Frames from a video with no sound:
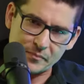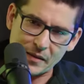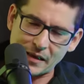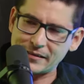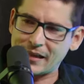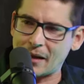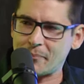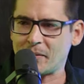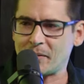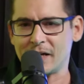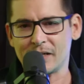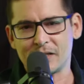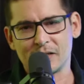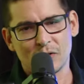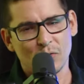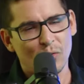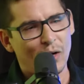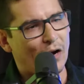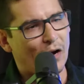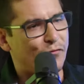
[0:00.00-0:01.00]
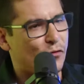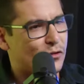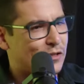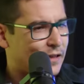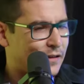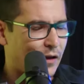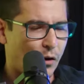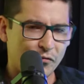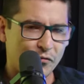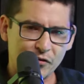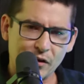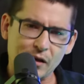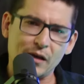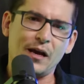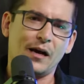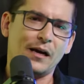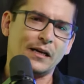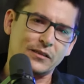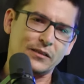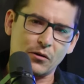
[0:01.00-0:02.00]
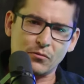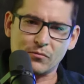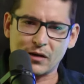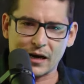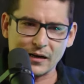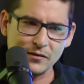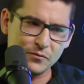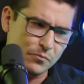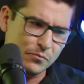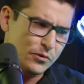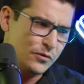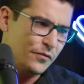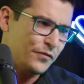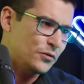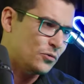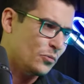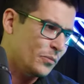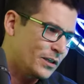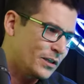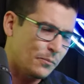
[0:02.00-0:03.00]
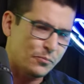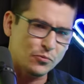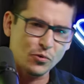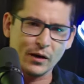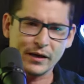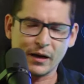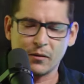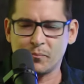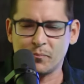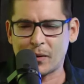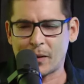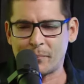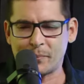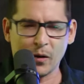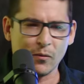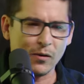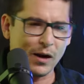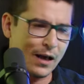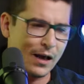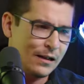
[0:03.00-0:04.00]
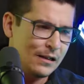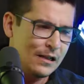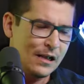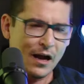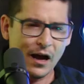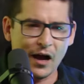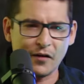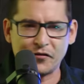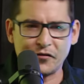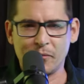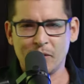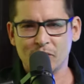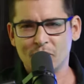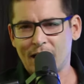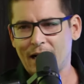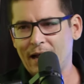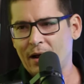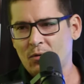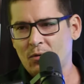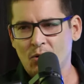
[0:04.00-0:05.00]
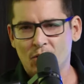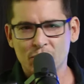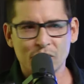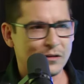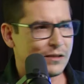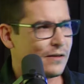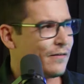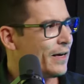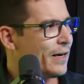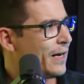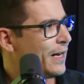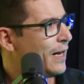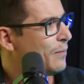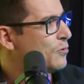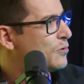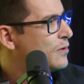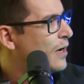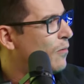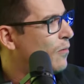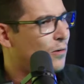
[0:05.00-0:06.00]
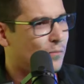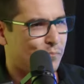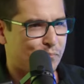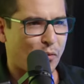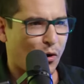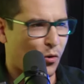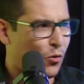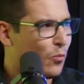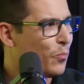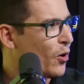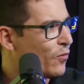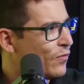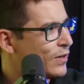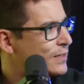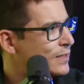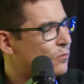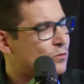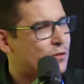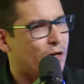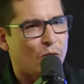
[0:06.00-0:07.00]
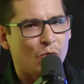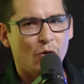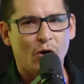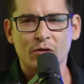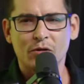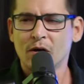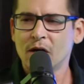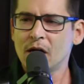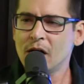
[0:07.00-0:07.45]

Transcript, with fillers: Depende. Se o cara fosse até o fim, ia gastar. O cara, muito dificilmente, a pessoa quer um papel lá afirmando que ele é corno. Né? Você vai querer buscar uma comprovação que você é corno?